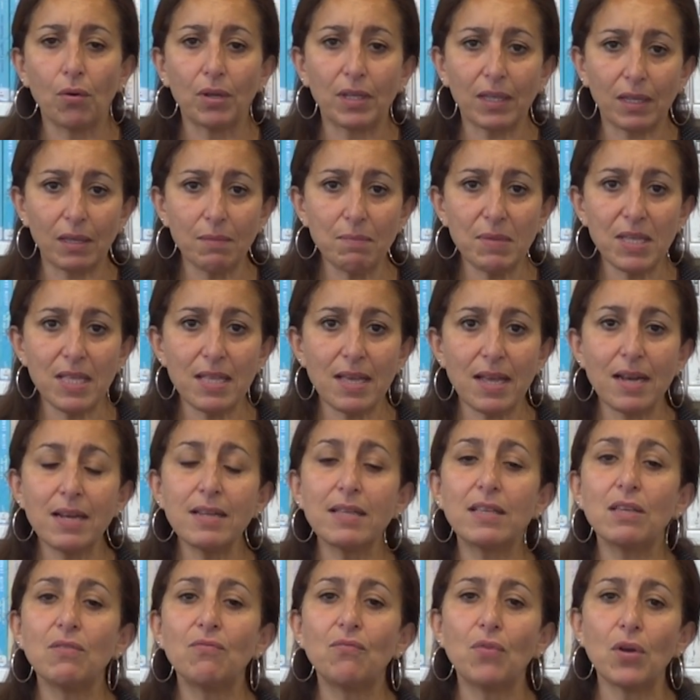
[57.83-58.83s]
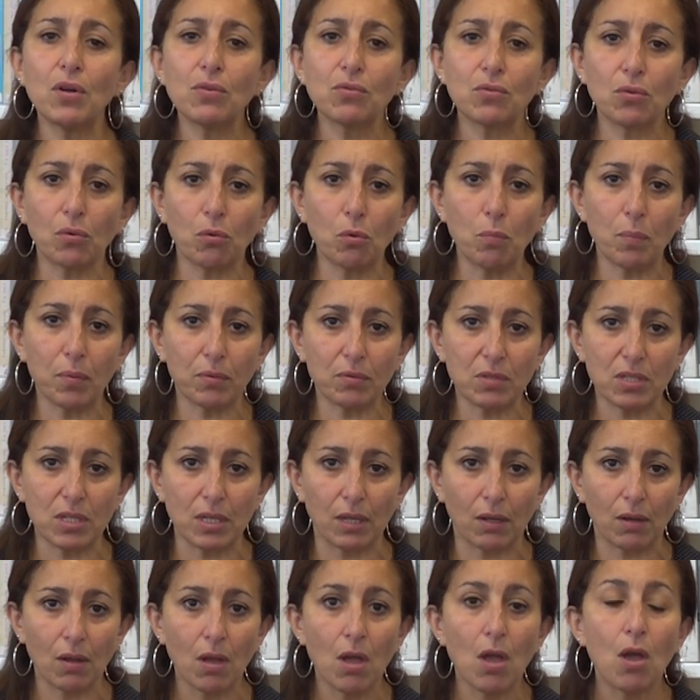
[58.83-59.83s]
criminels qui veulent se
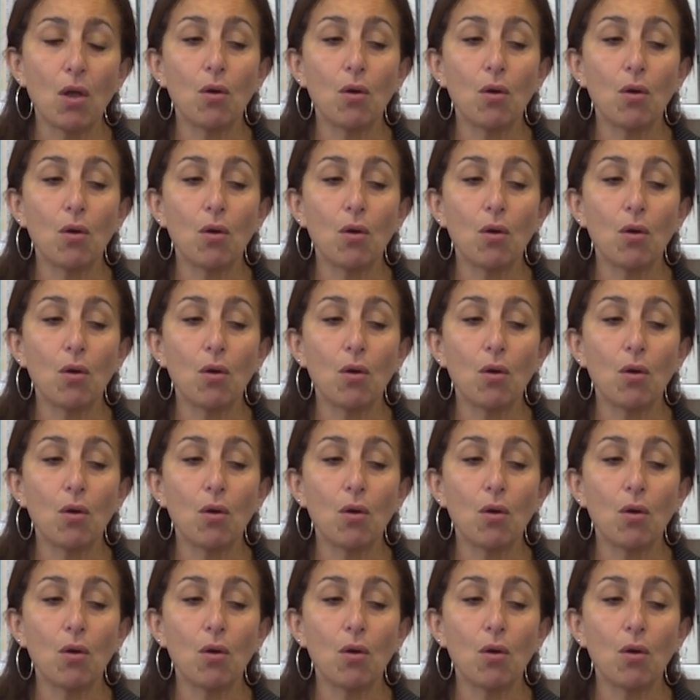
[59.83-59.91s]
repentir.